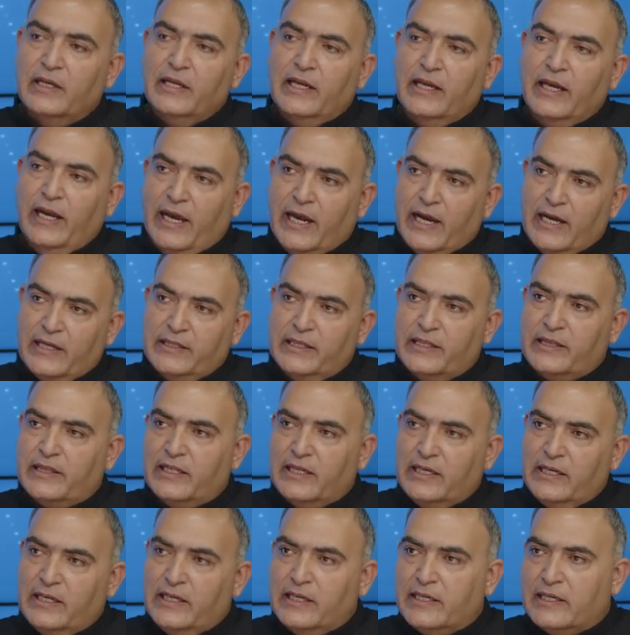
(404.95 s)
حادث
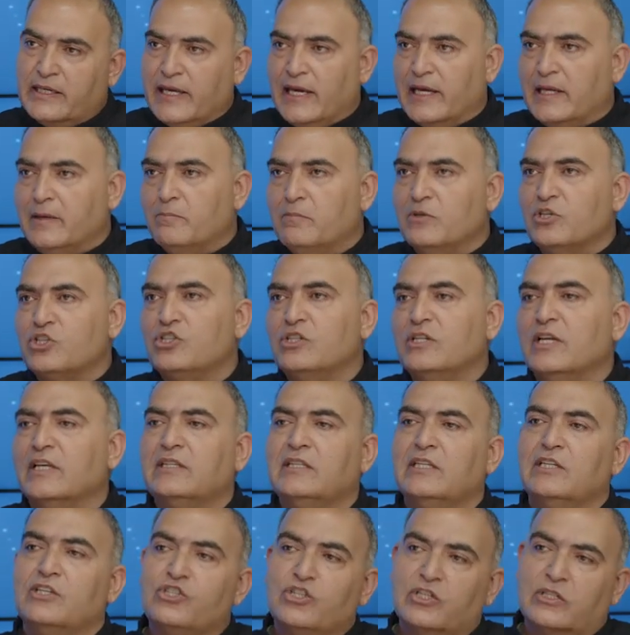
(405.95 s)
اللي كان مش
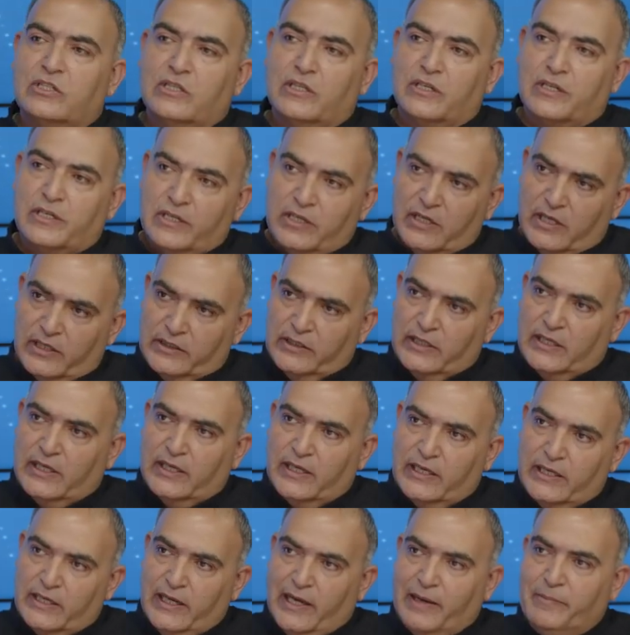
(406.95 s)
نتيجه
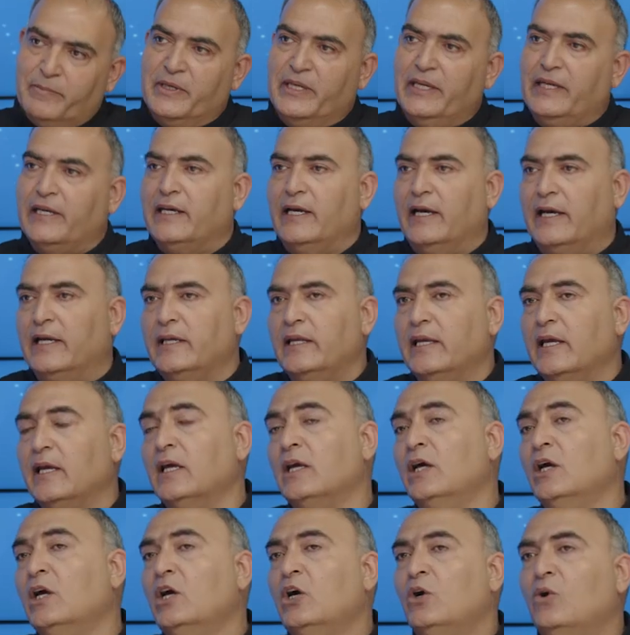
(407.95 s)
الرياضه اللي عم نحكي عليها
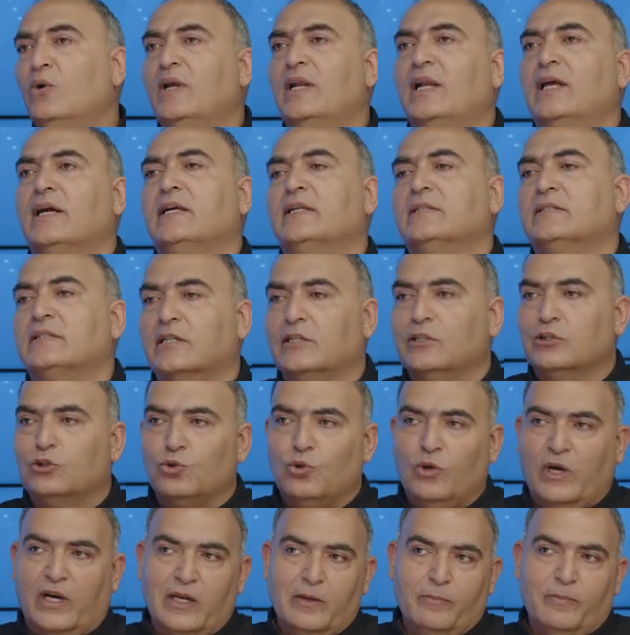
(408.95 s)
ولكن بدك
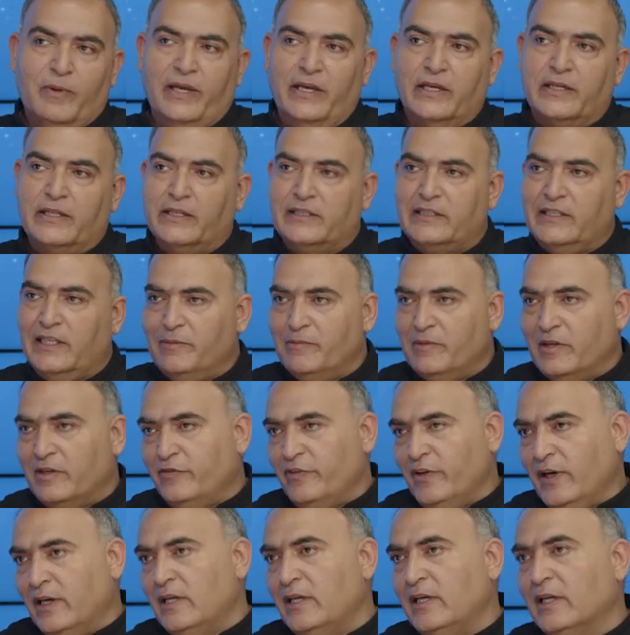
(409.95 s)
تروح على البحر بدك تعمل
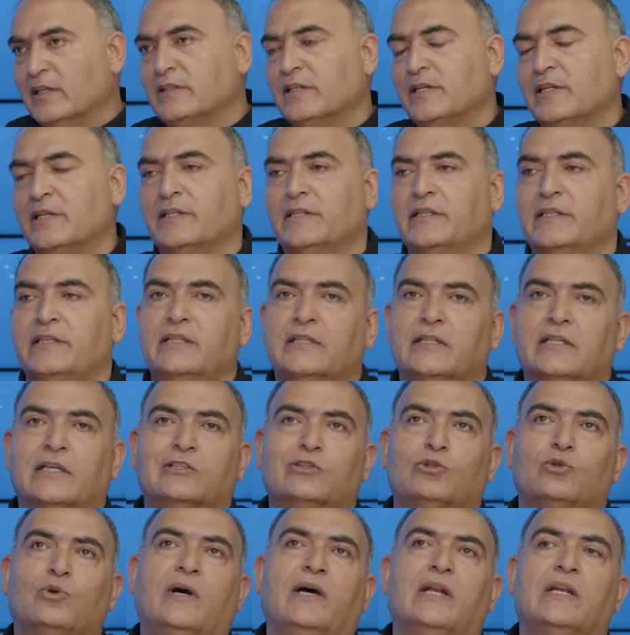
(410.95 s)
فعاليات رياضيه بدك
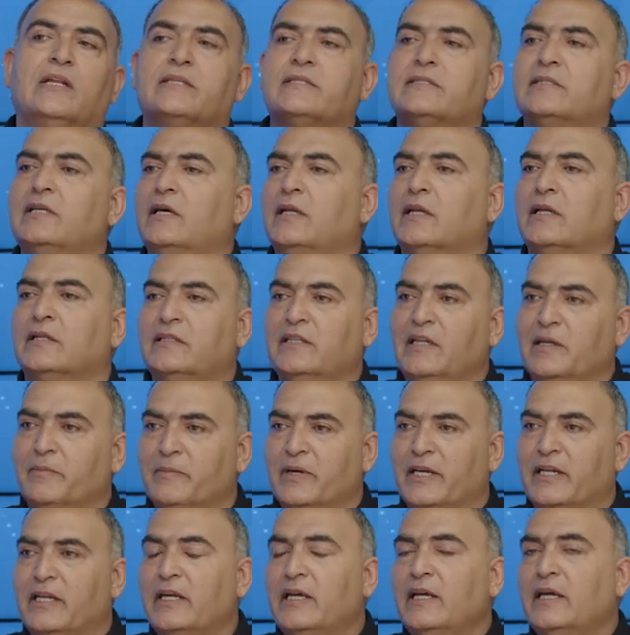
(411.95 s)
تروح على الصحراء
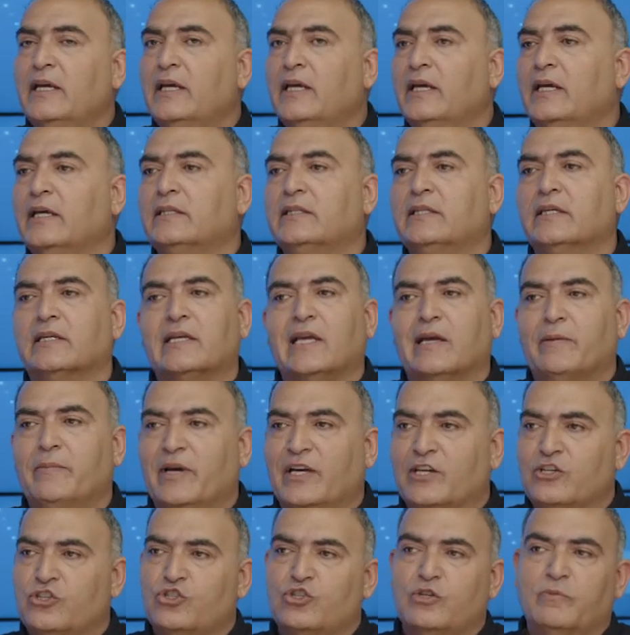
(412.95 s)
تعمل إيه، تركب
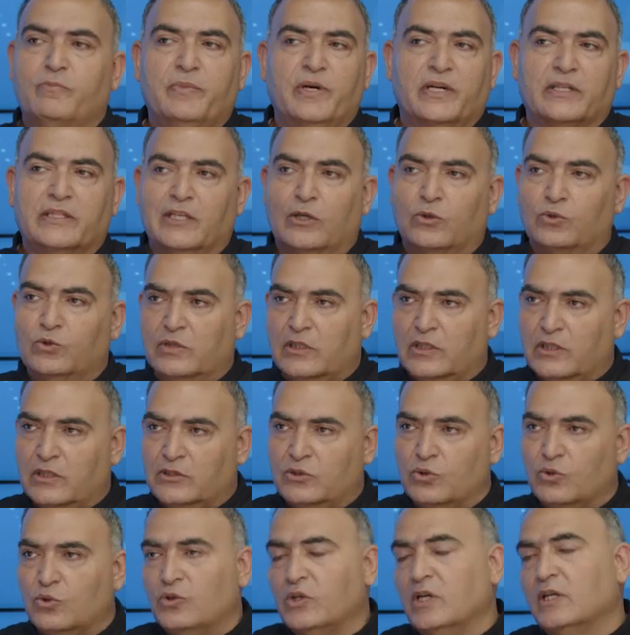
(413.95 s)
على الجبات او
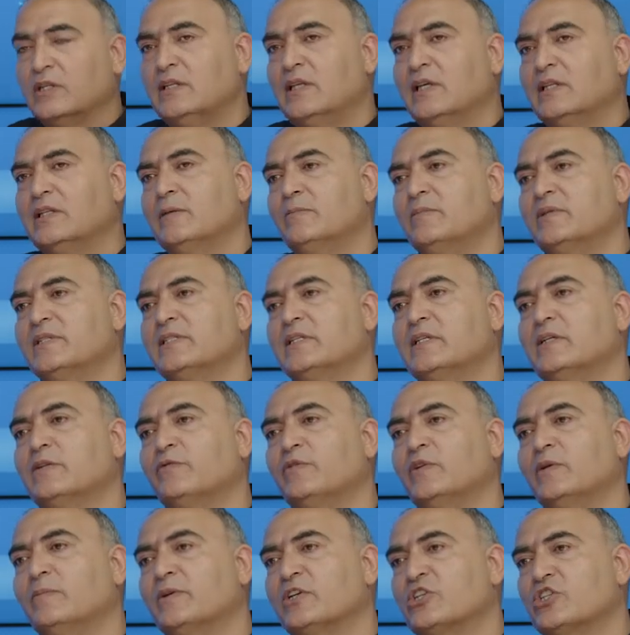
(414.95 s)
التركترونات هذا بتصير
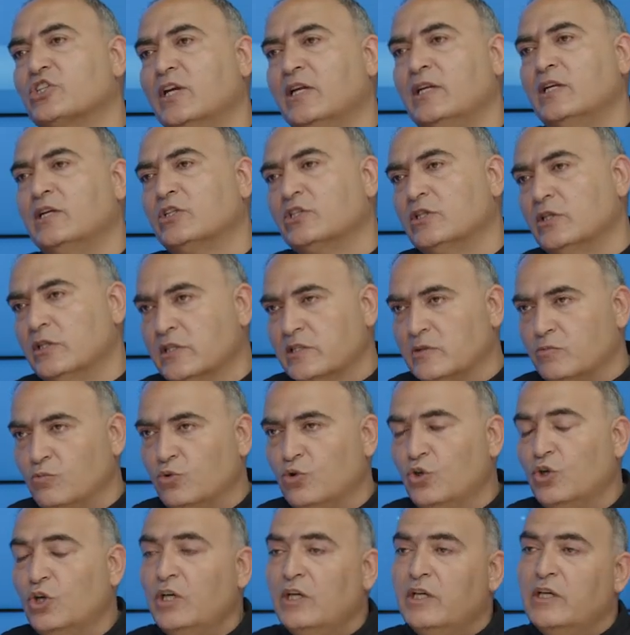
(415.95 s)
في مجال شيء
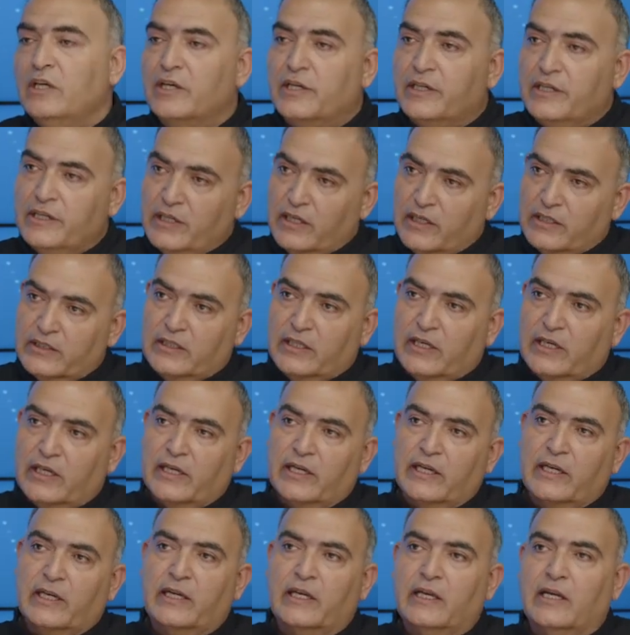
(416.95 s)
اسمه رياضه
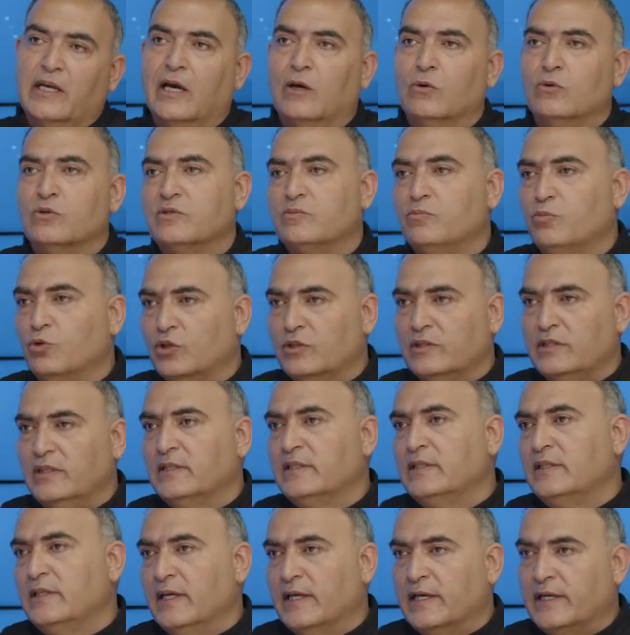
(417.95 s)
إيه، او سبورت
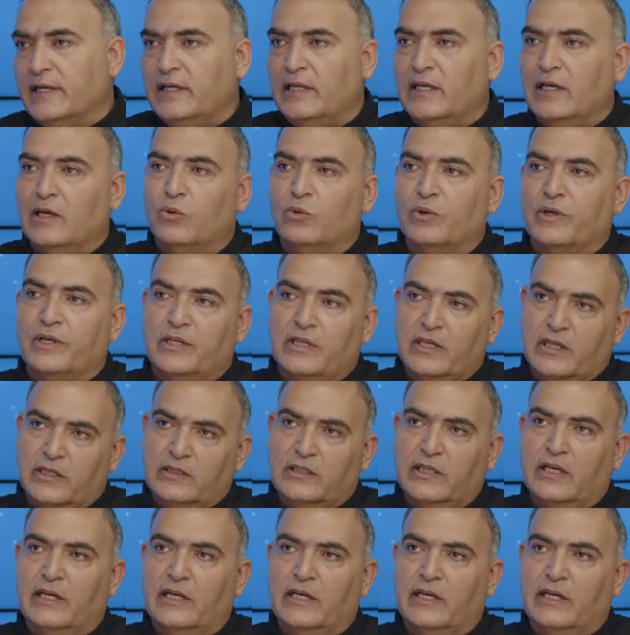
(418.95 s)
ادجاريه او رياضه